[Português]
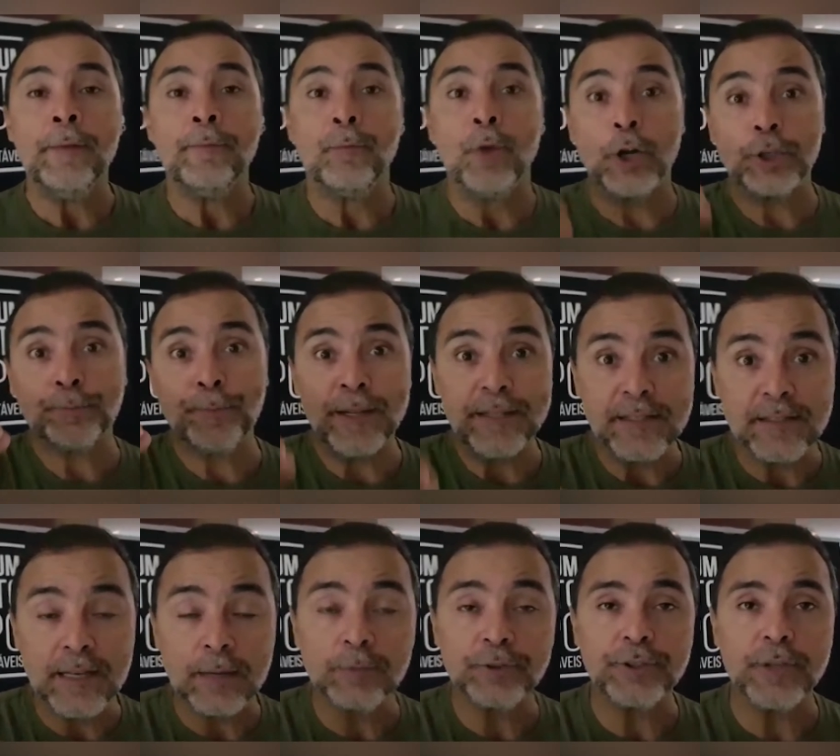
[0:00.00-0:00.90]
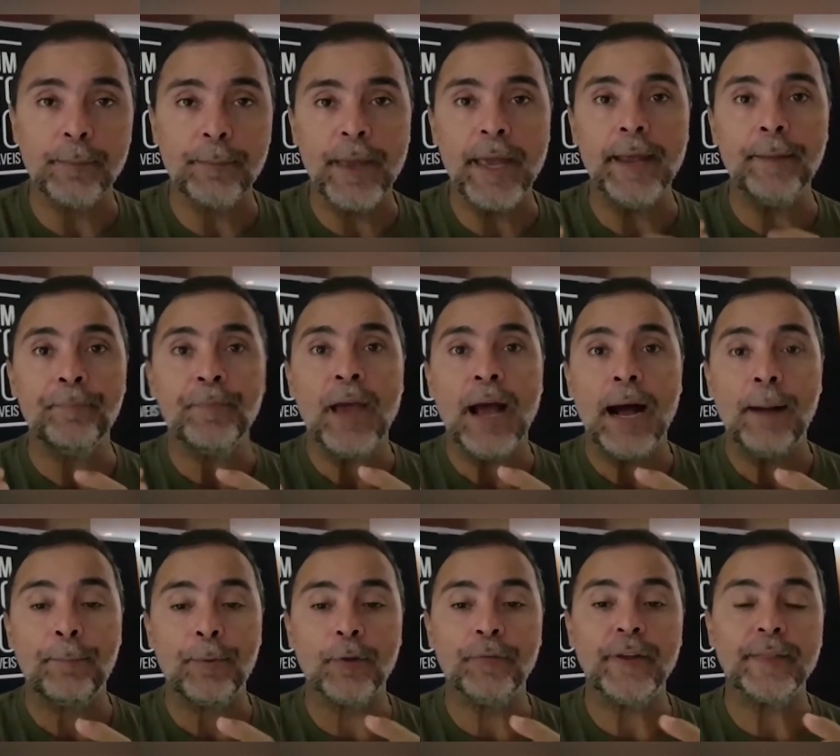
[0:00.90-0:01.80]
nós precisamos também
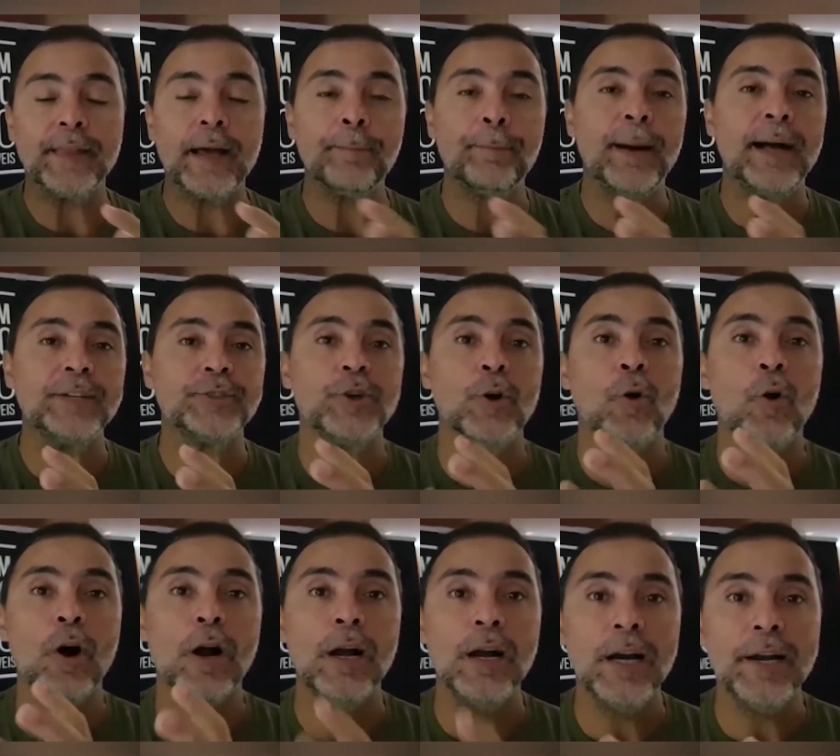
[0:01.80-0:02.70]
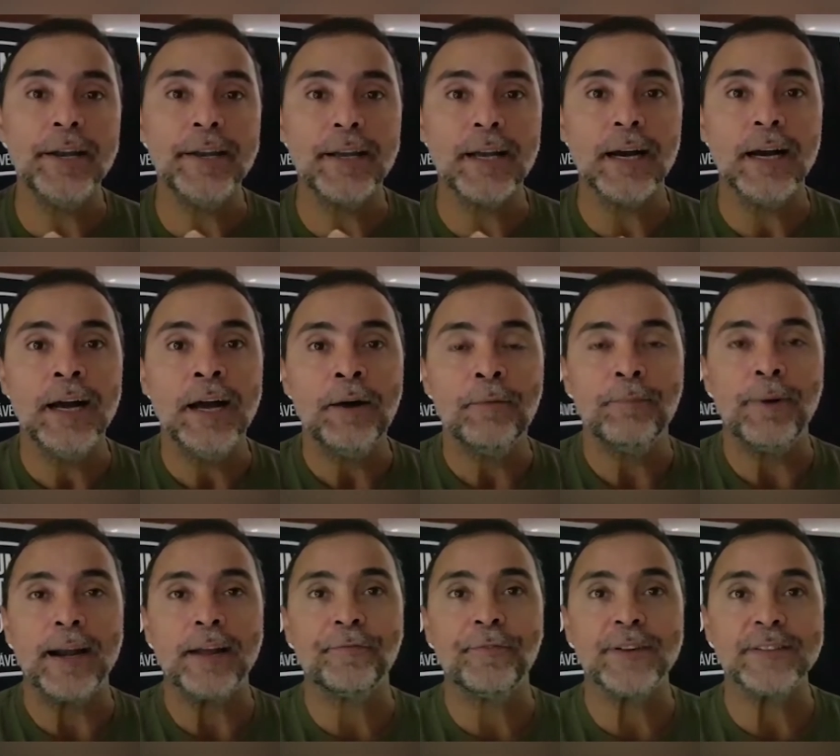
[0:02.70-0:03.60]
aproveitar a parte orgânica
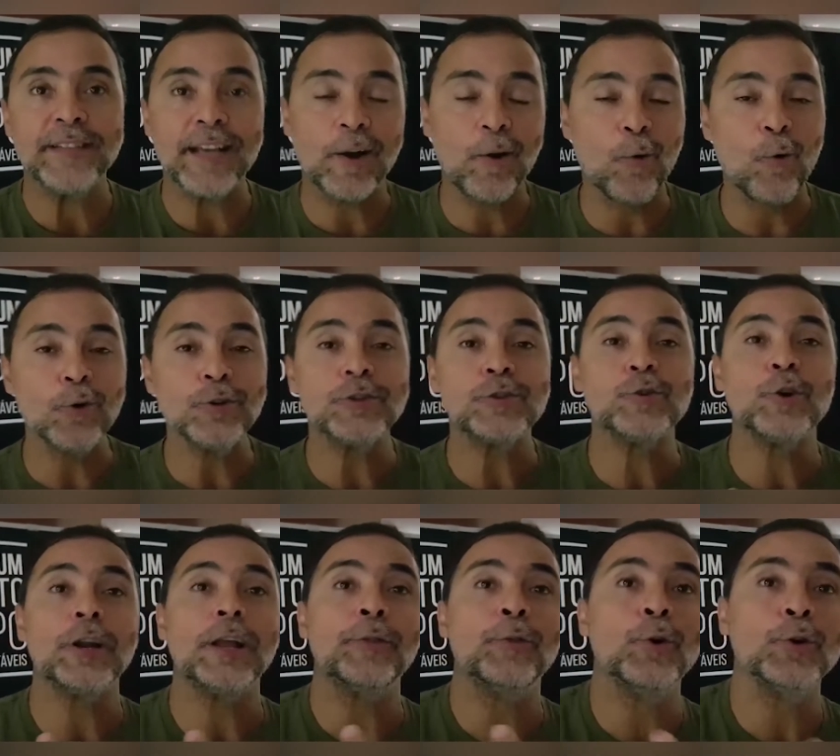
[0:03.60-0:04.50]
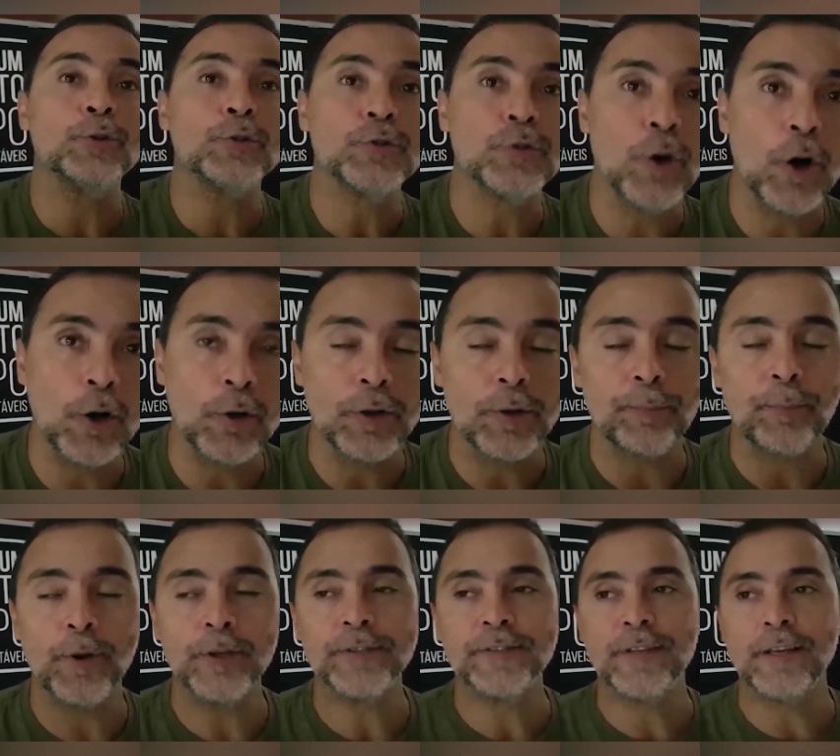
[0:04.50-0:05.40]
para fazer condicionador do solo, que
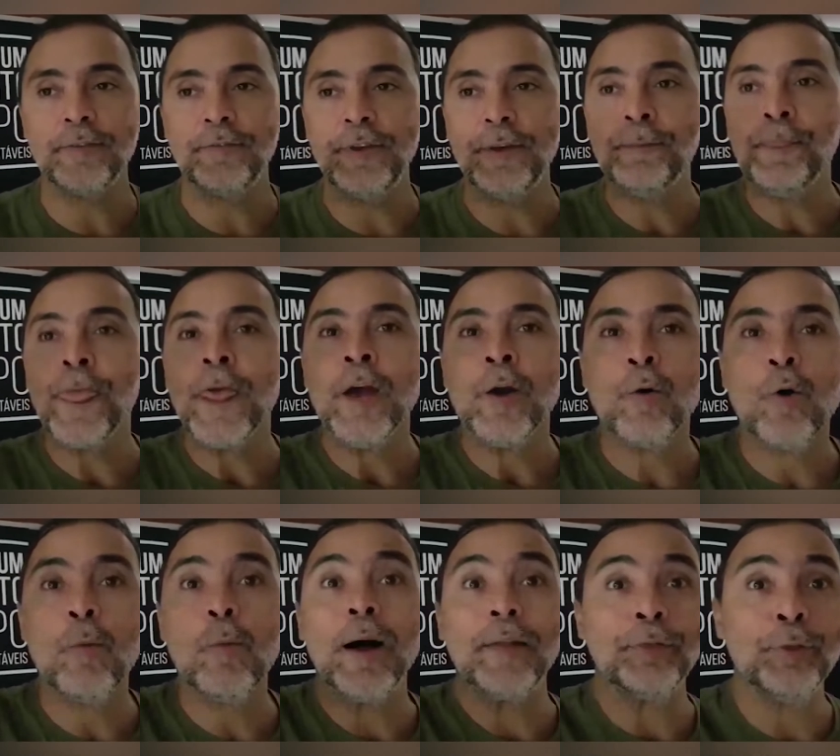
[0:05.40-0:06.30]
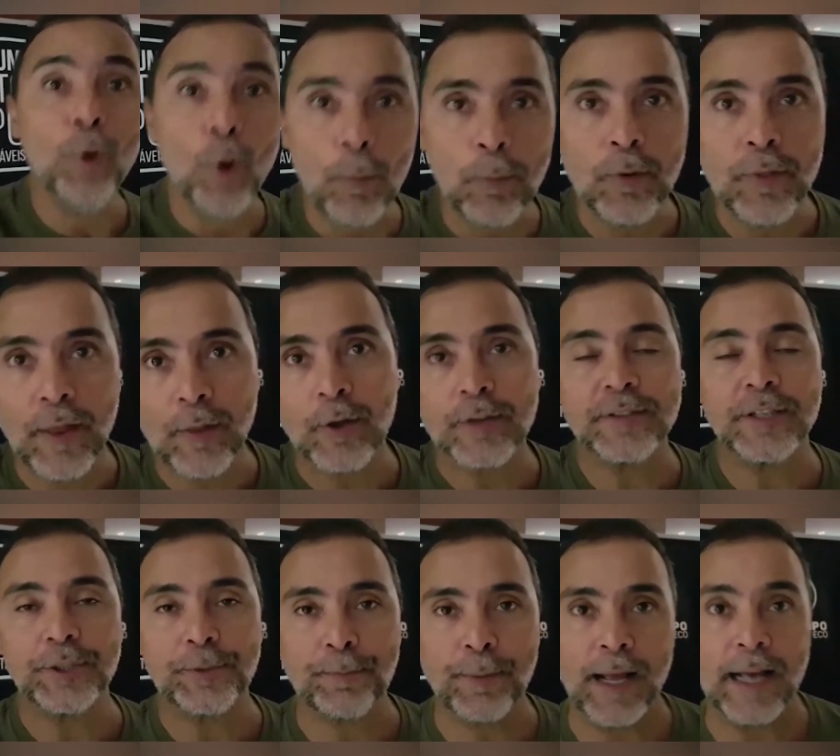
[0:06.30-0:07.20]
pode servir como adubo nas
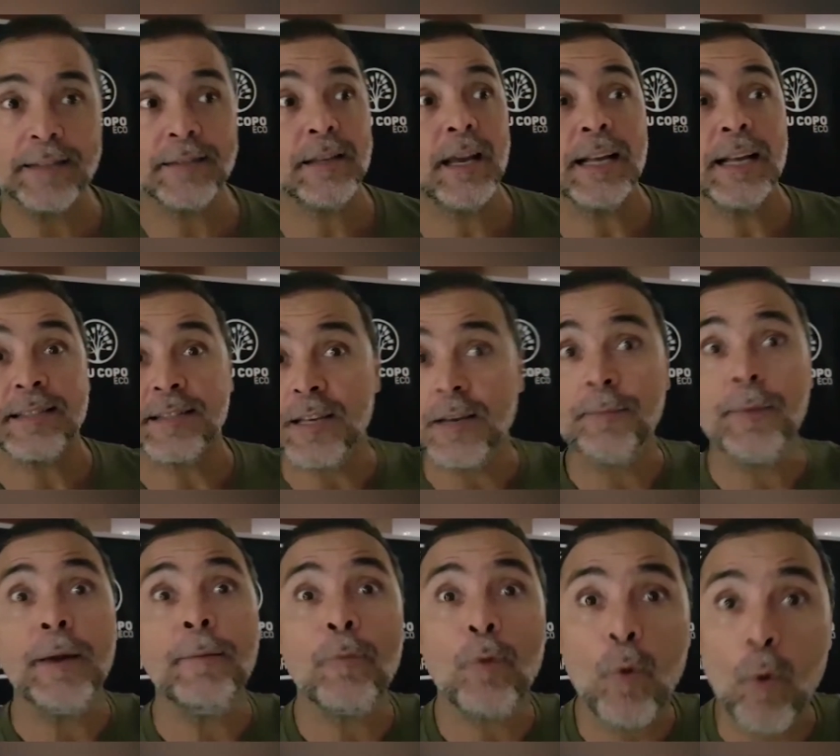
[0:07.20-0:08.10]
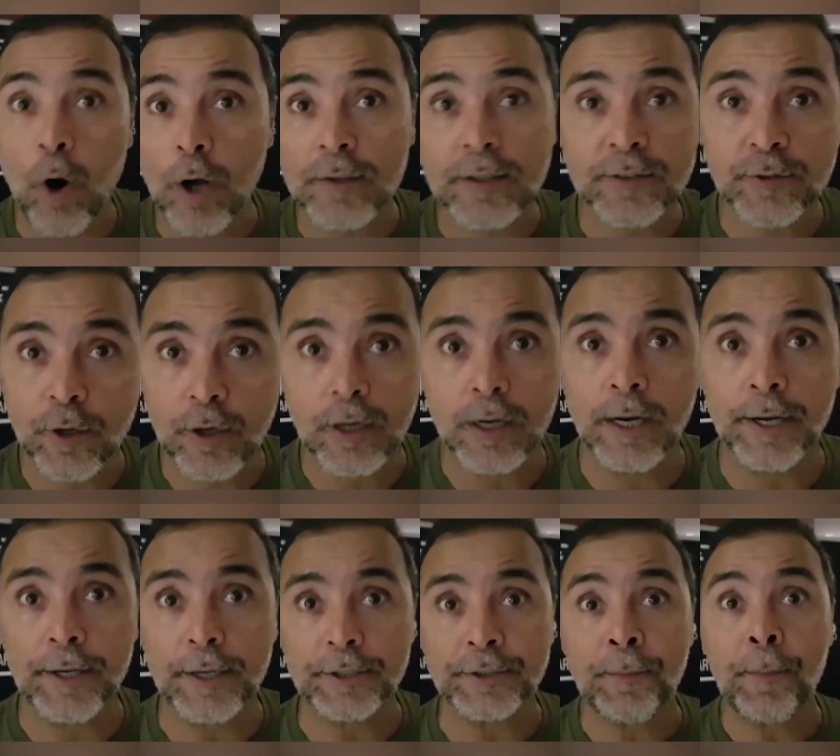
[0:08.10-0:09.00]
nossas praças, assim mesmo com hortas
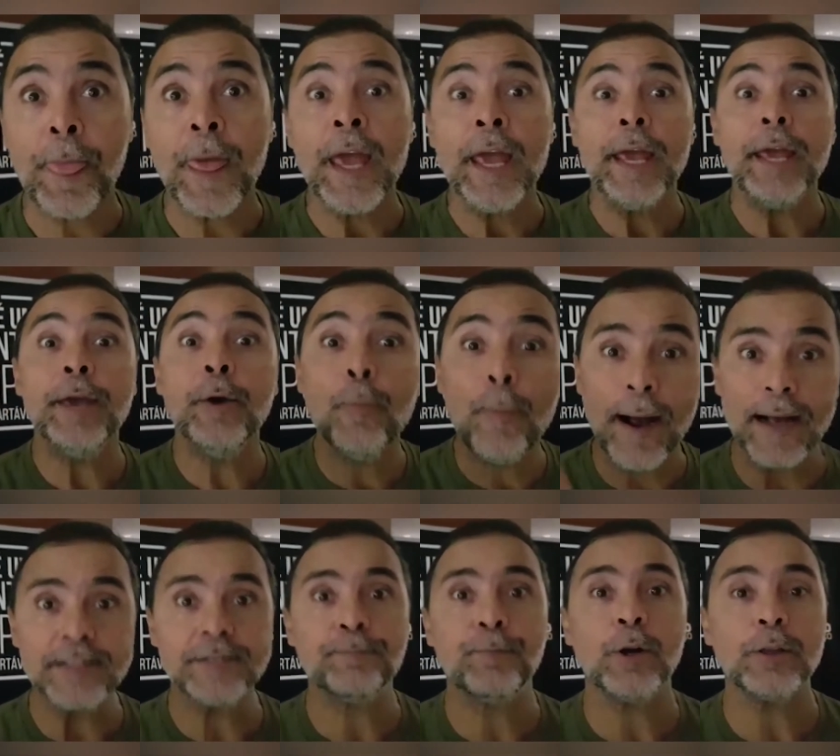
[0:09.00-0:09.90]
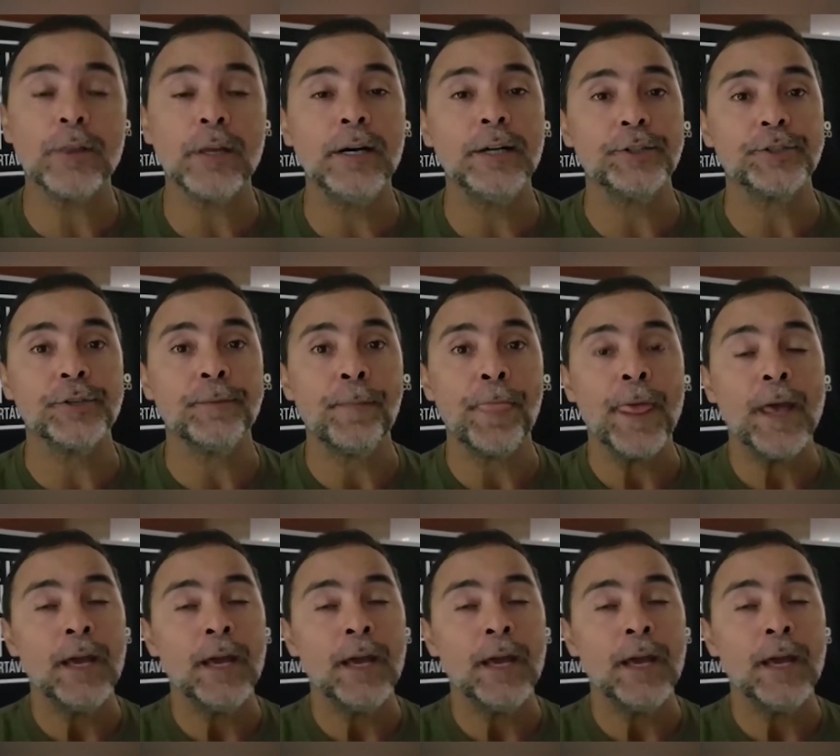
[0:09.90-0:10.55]
orgânicas. E o mais importante,